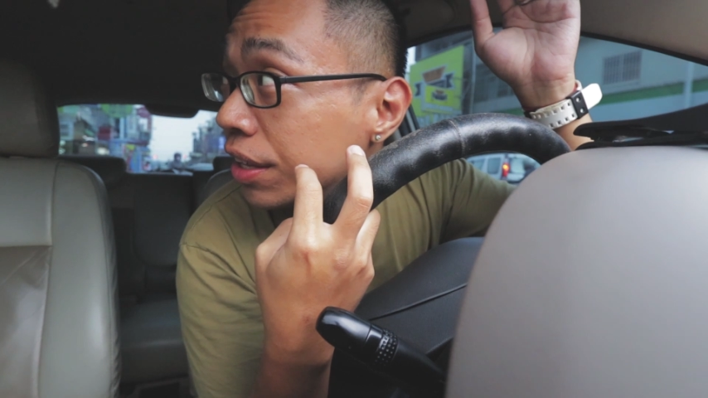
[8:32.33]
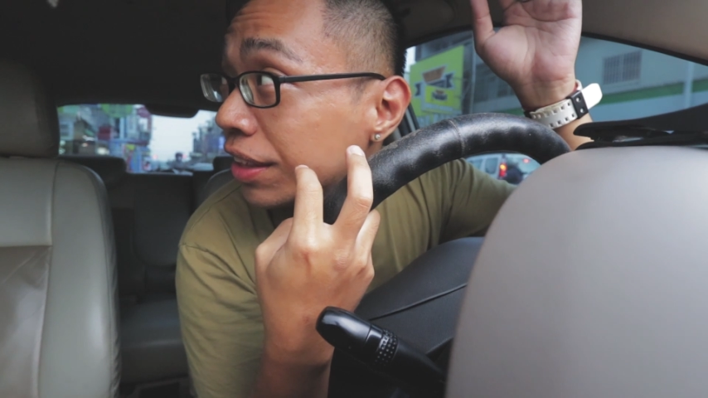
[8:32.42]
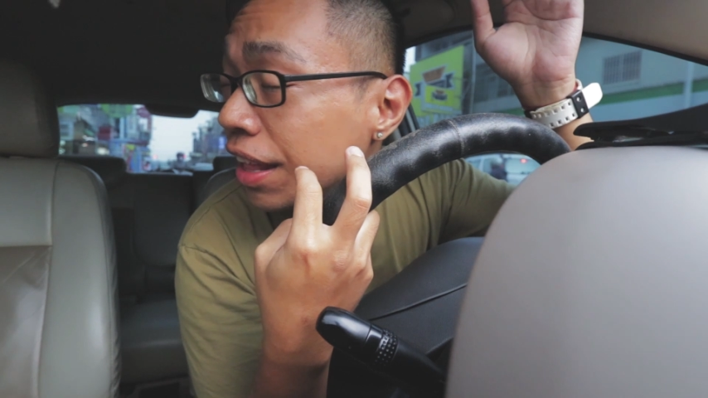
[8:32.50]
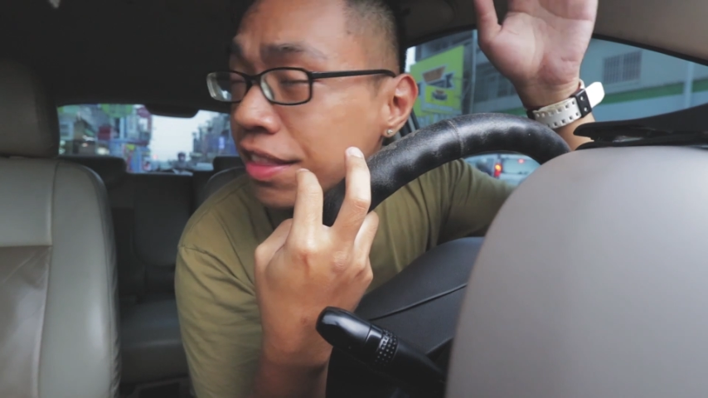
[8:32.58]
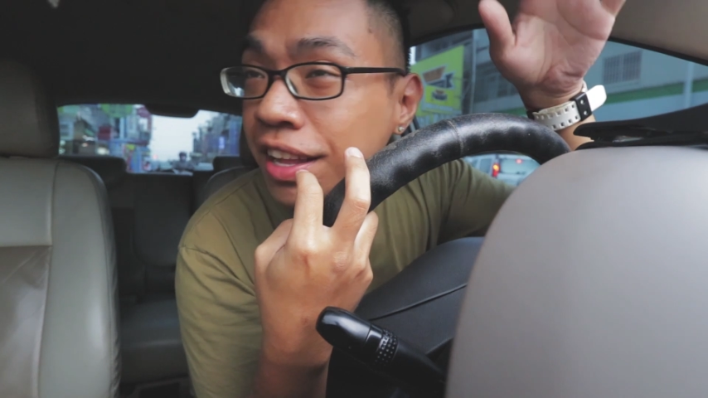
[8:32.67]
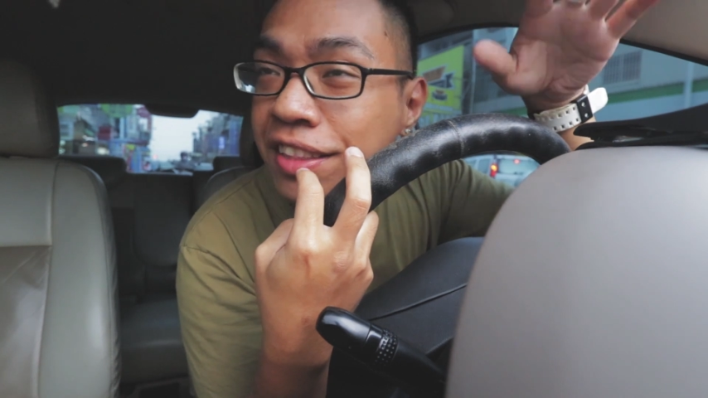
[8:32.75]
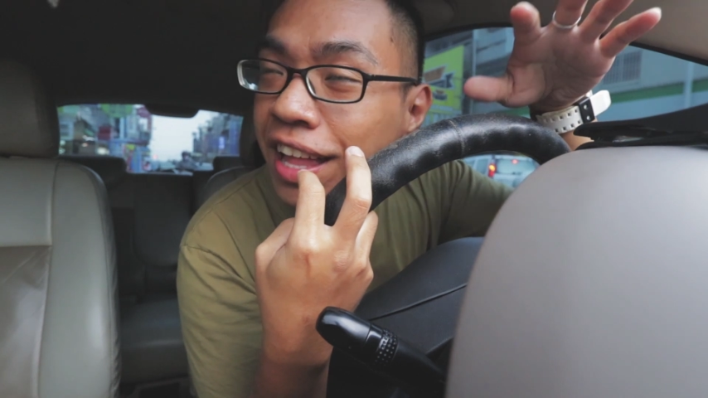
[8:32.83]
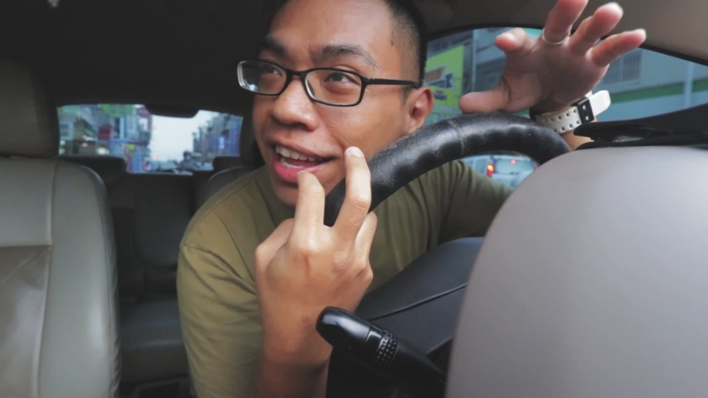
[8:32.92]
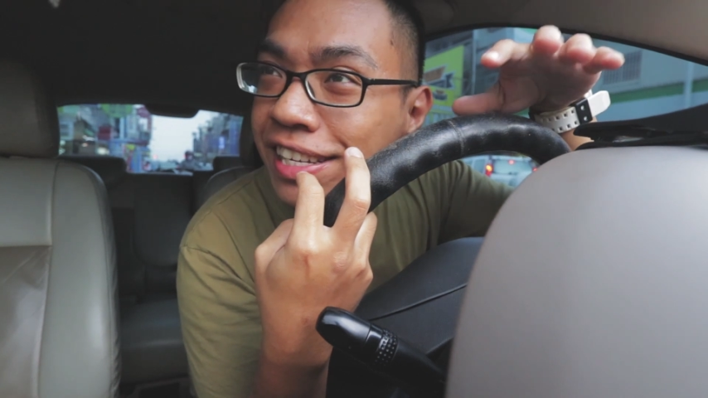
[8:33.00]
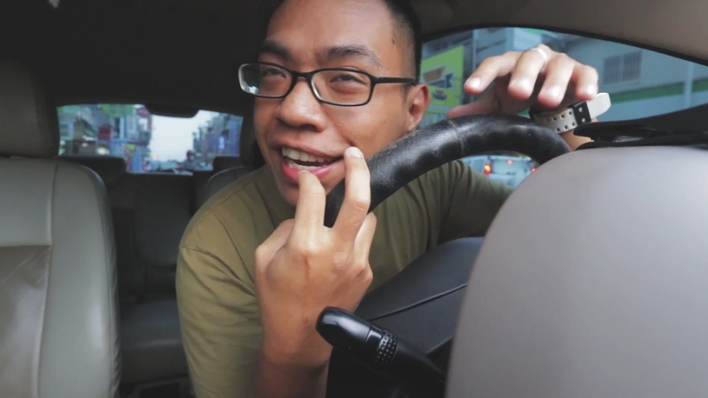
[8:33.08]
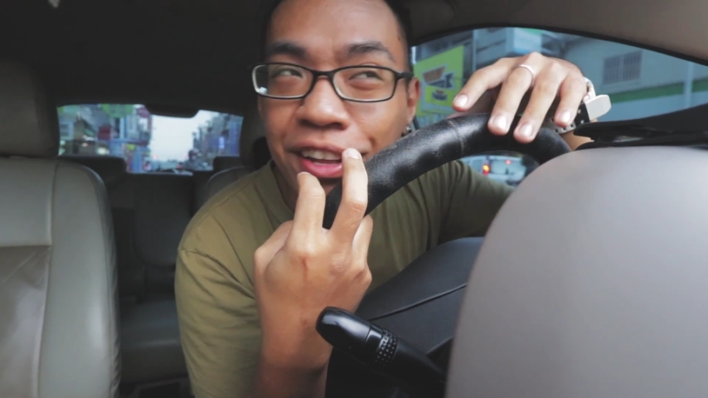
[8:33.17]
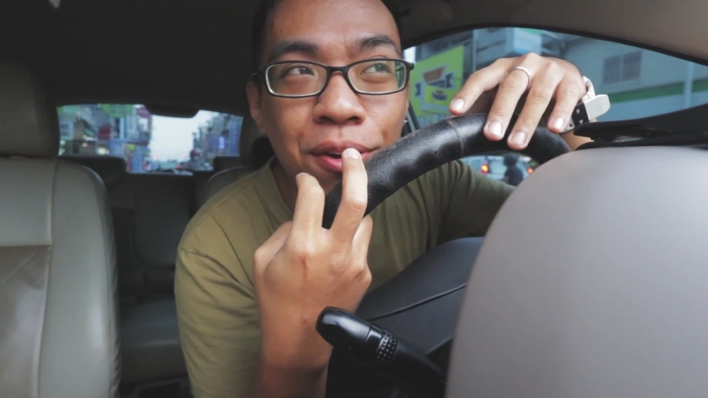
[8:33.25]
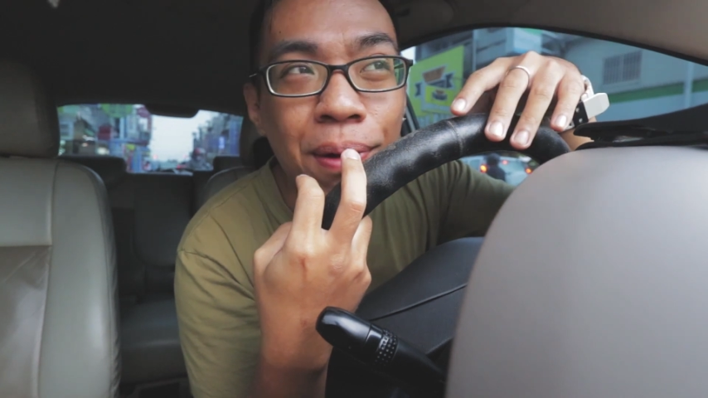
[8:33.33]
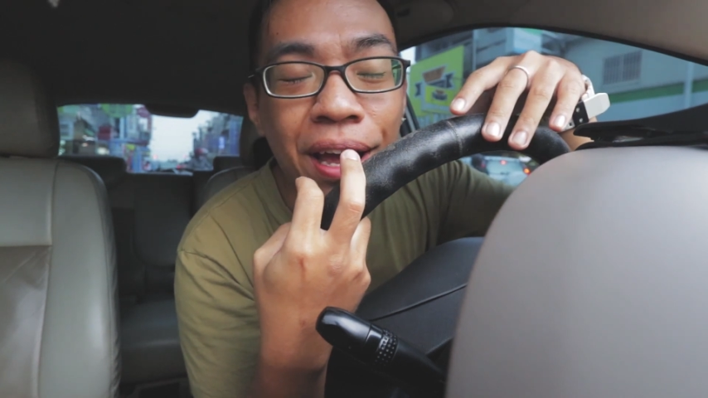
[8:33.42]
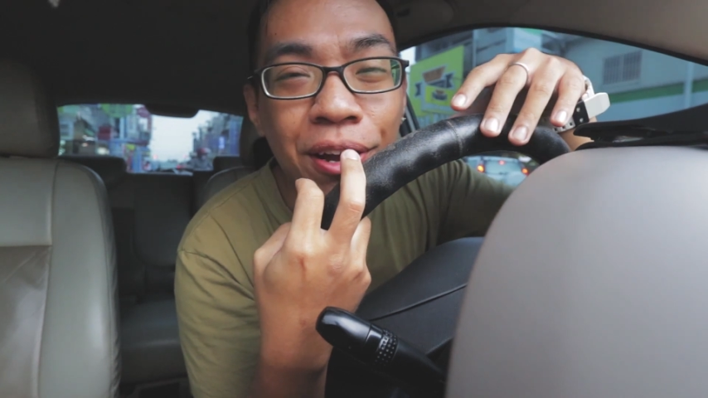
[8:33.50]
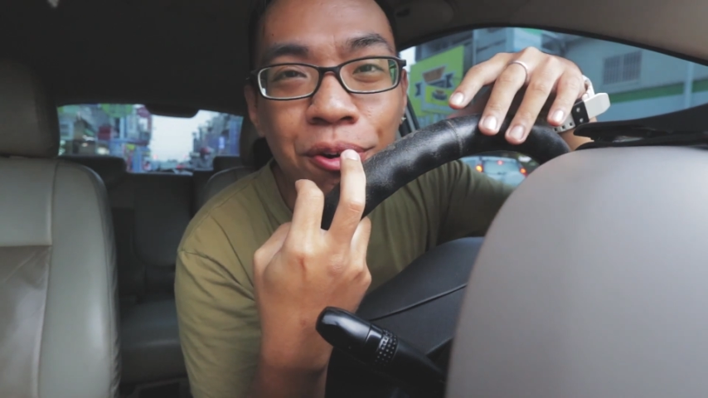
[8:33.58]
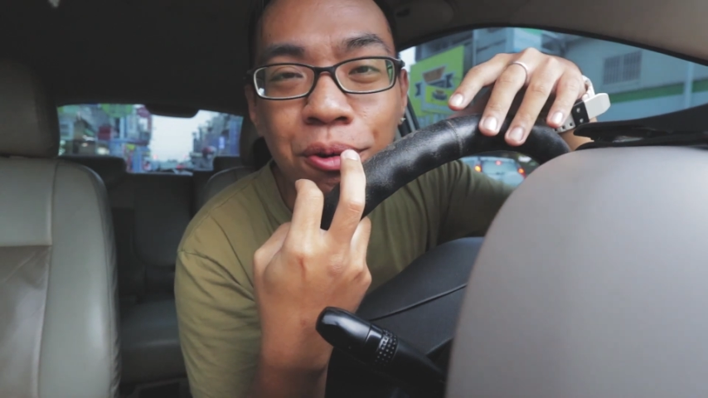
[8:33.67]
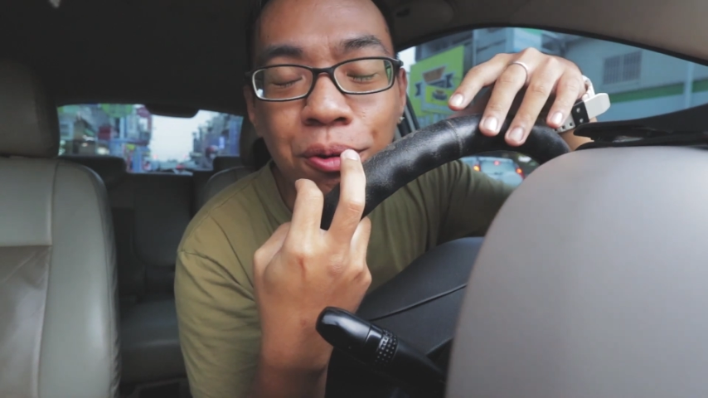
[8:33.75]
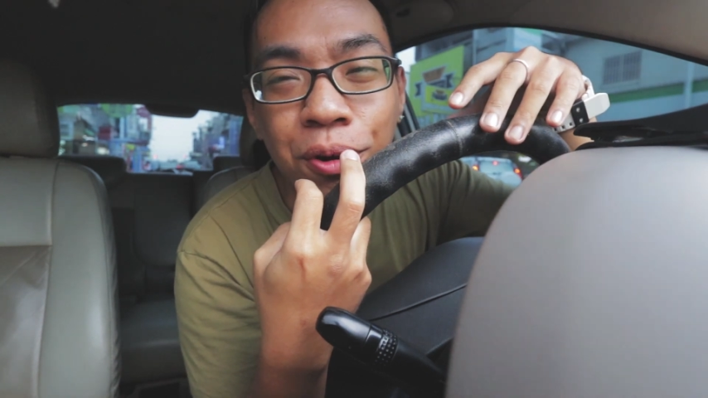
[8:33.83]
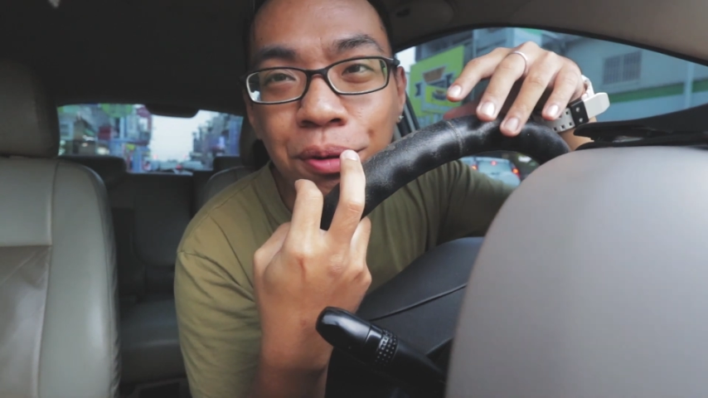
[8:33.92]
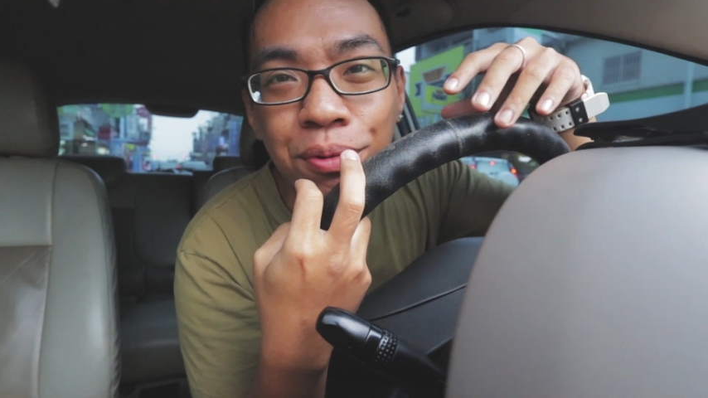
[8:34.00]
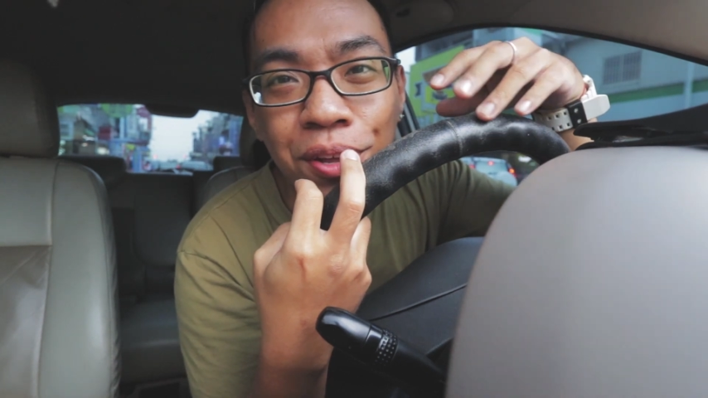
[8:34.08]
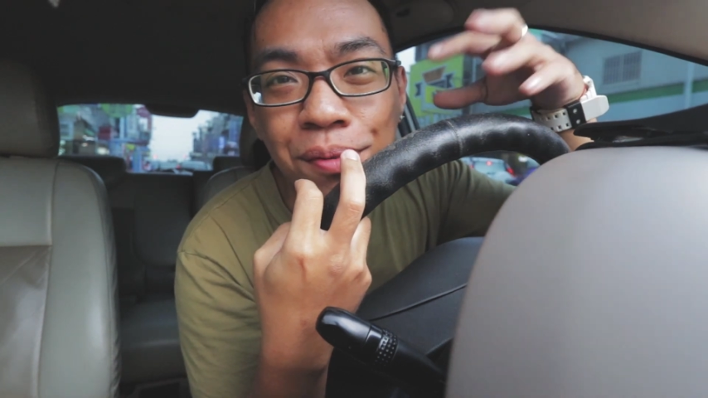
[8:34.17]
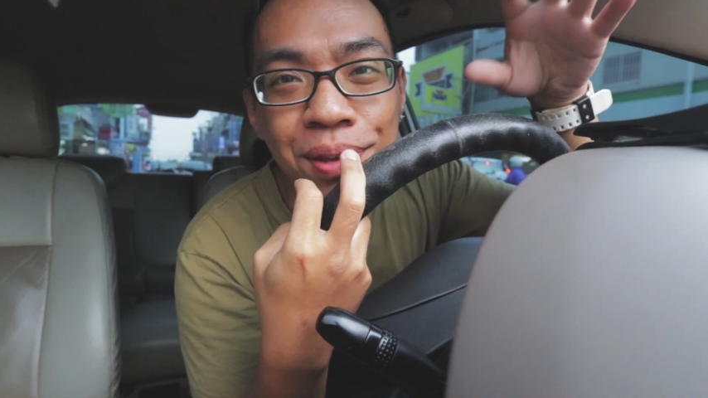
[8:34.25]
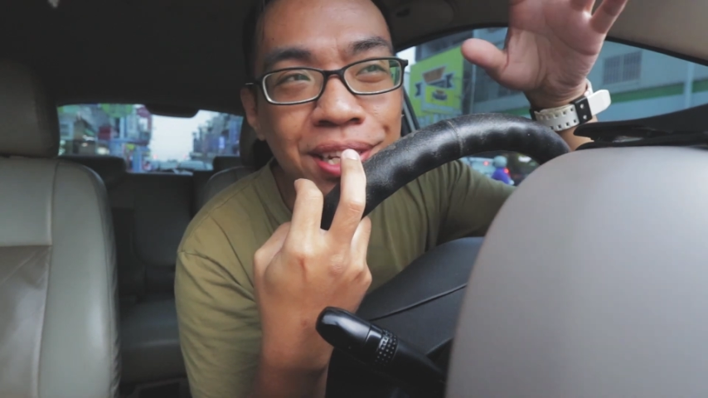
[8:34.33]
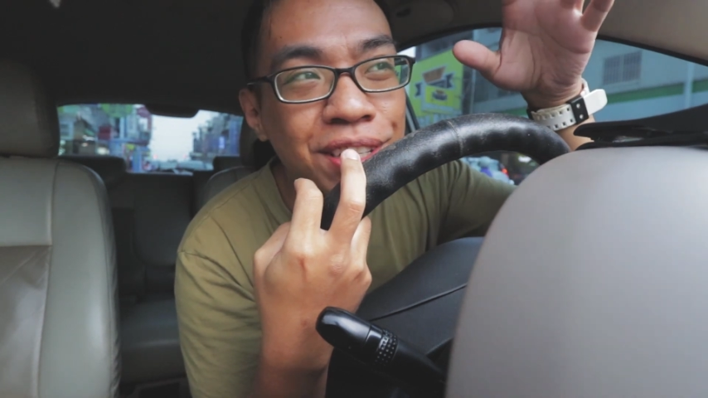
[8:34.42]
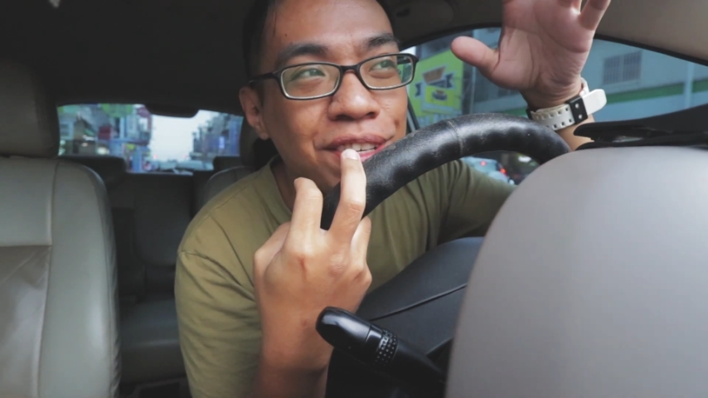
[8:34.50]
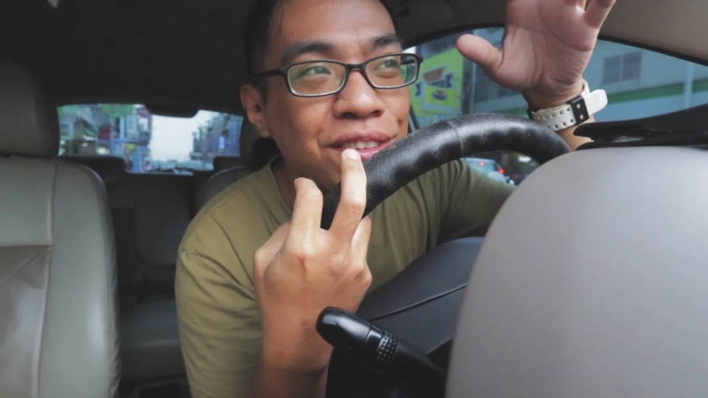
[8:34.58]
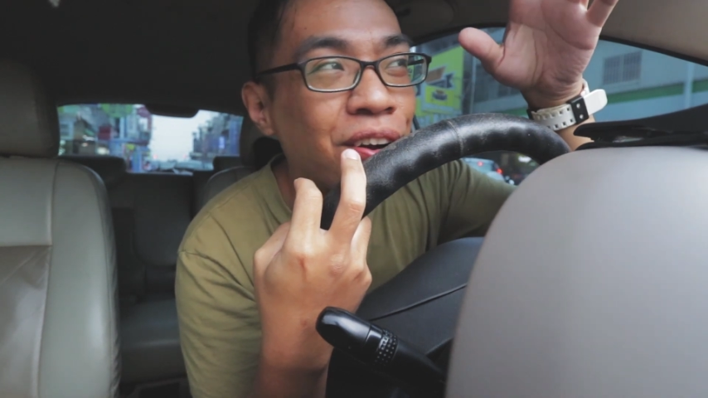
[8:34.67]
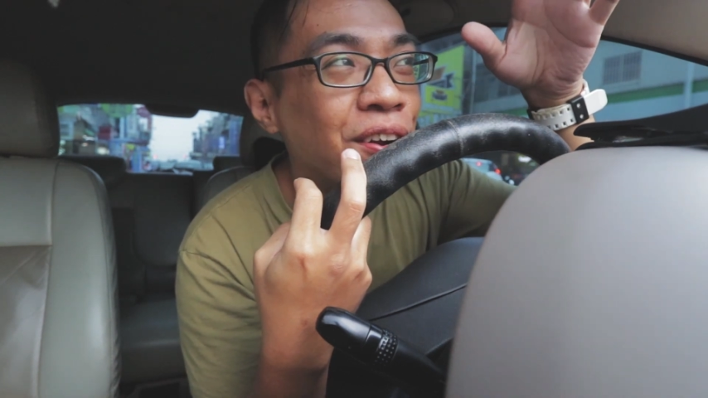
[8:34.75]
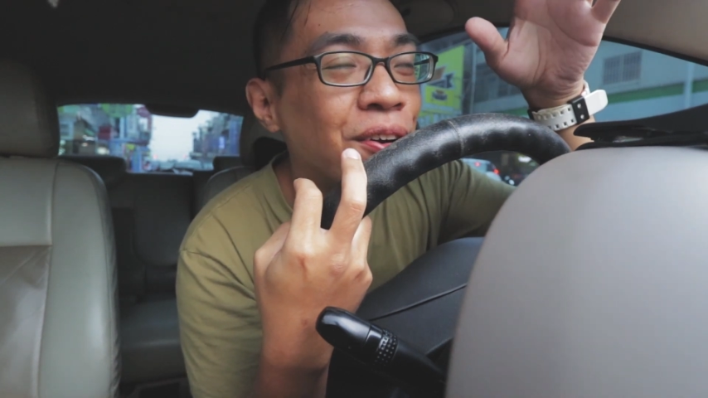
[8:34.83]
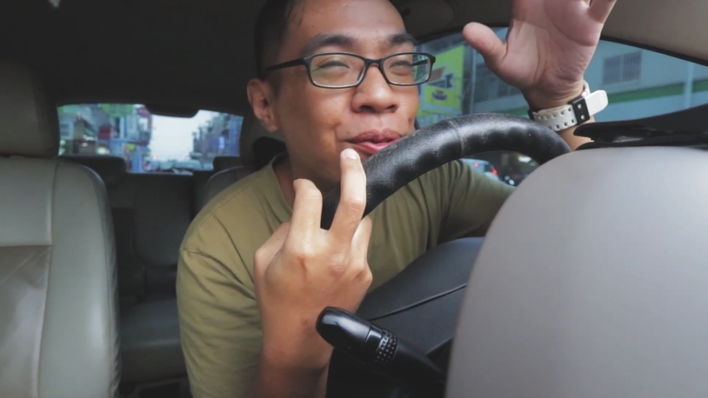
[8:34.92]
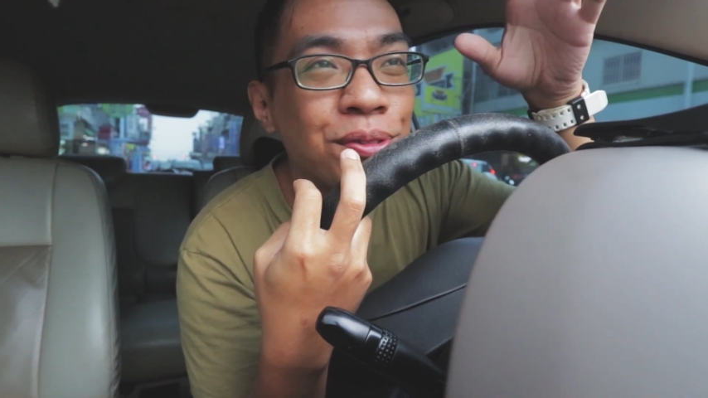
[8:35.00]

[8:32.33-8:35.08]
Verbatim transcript: 丹丹大家也都拍过，我也不特别介绍了。